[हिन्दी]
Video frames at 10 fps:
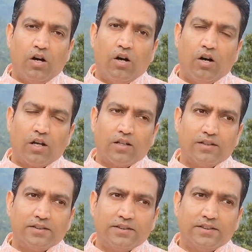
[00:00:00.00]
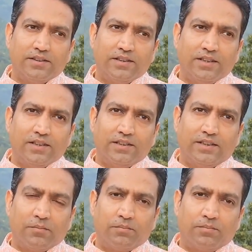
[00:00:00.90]
और
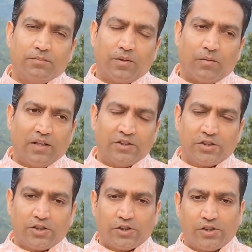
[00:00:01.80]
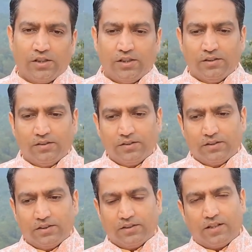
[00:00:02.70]
जब भगवान श्री कृष्ण
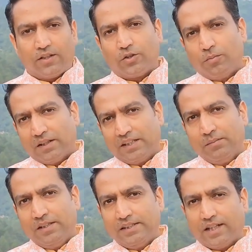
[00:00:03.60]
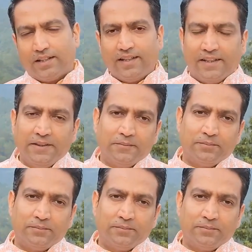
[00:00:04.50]
रथ को मध्य में ले जाते हैं